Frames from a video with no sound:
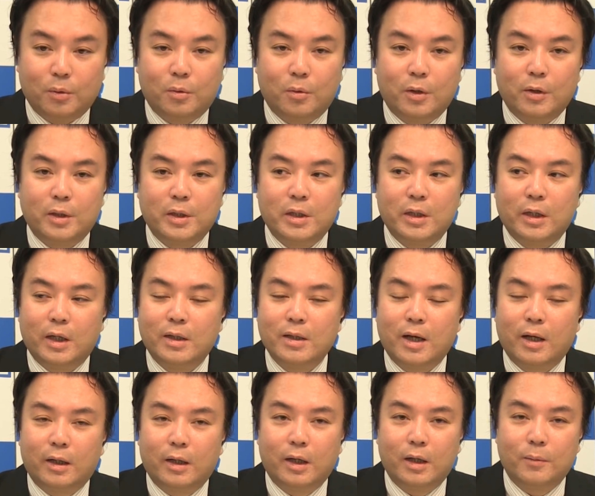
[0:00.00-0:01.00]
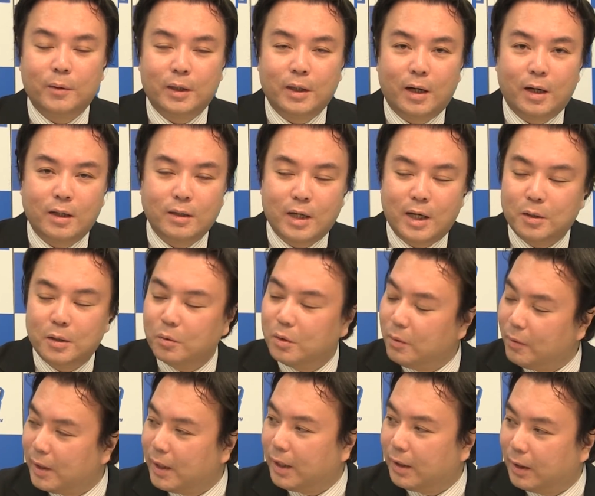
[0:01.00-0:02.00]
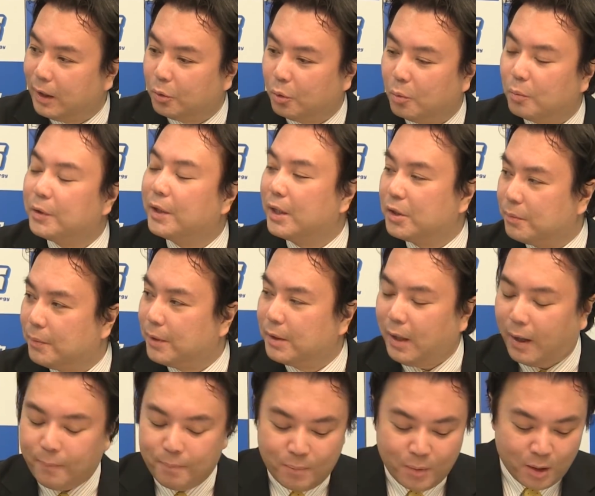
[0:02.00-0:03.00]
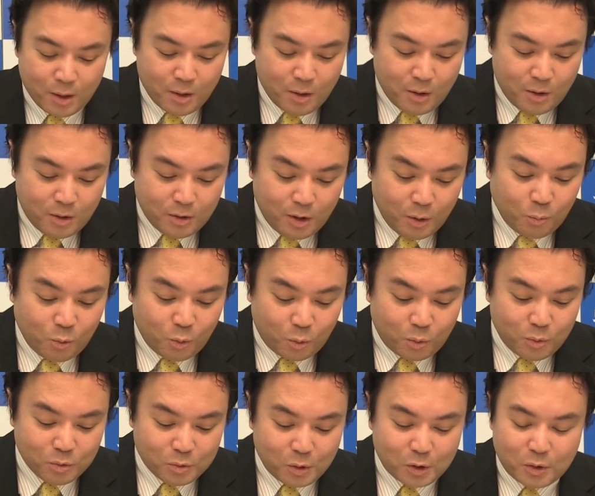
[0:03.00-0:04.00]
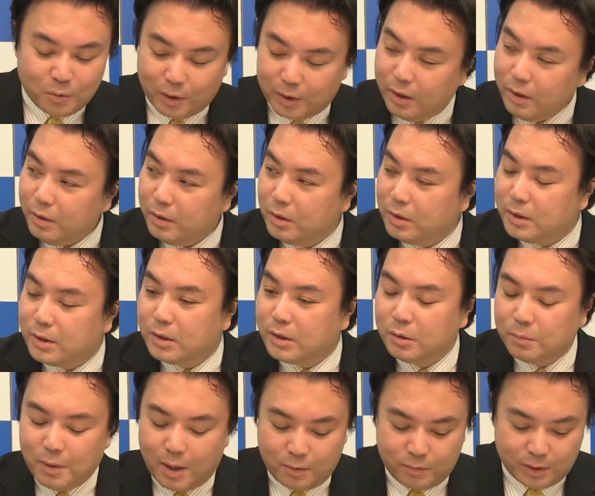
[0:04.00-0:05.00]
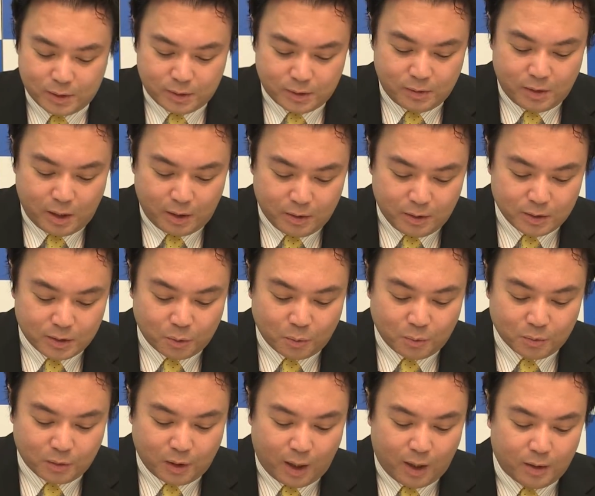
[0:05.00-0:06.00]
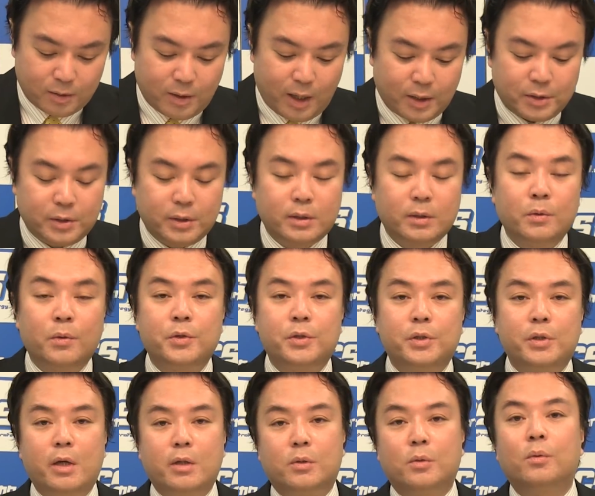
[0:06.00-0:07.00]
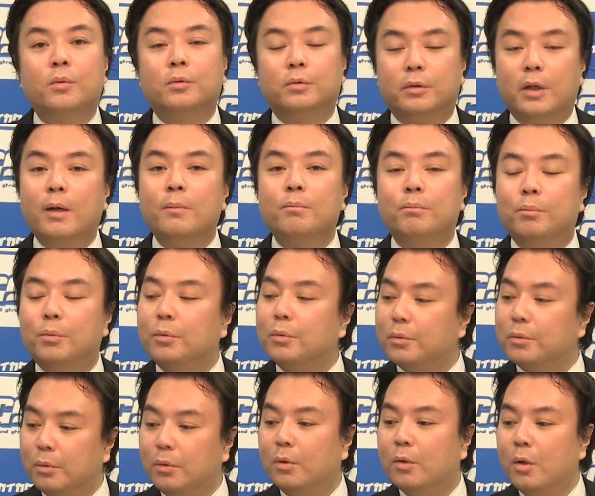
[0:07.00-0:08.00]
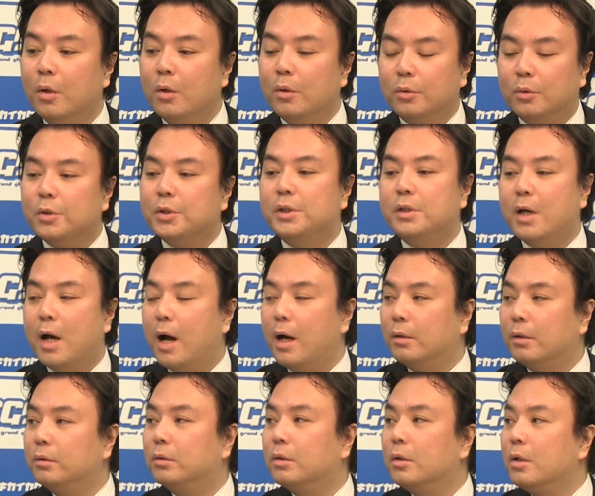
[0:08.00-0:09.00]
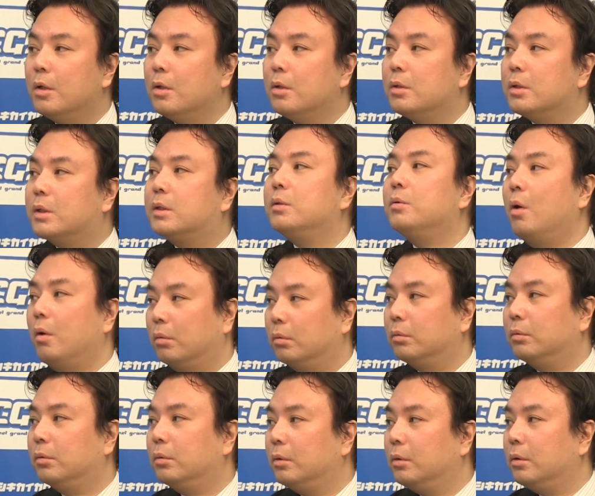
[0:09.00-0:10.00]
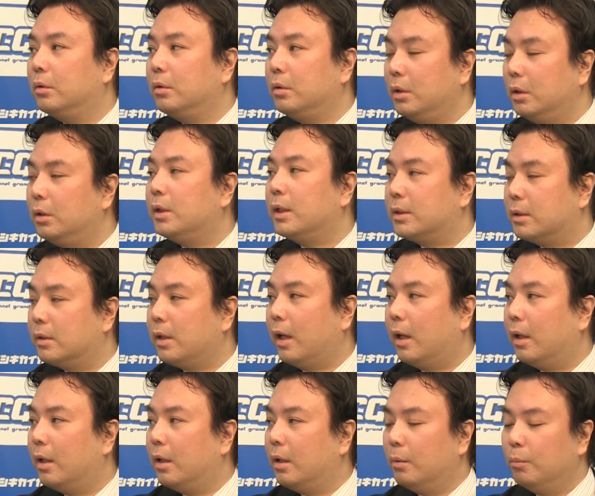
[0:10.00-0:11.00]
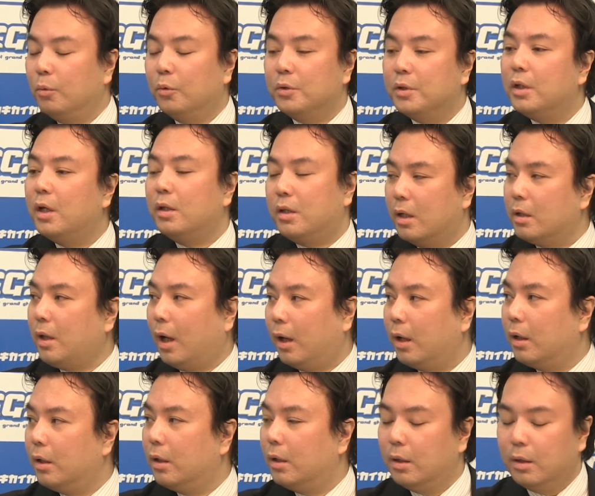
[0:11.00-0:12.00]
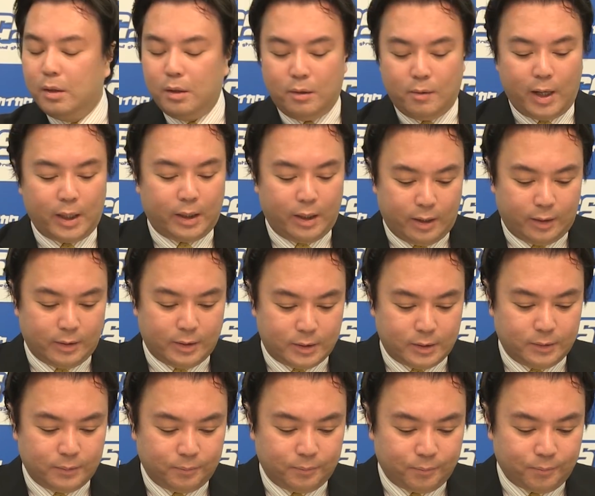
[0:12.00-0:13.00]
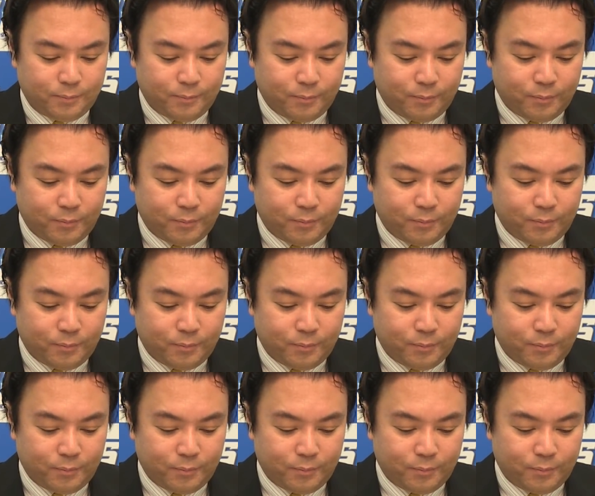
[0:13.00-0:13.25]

これは逃げなければならないのではないかと思い始めた。はい、でもこの時はねイ・スーマンはすでにソウルから脱出をしてソウル南方の都市であるスウォンにですね、うん、もう逃げていたわけなんです。はい、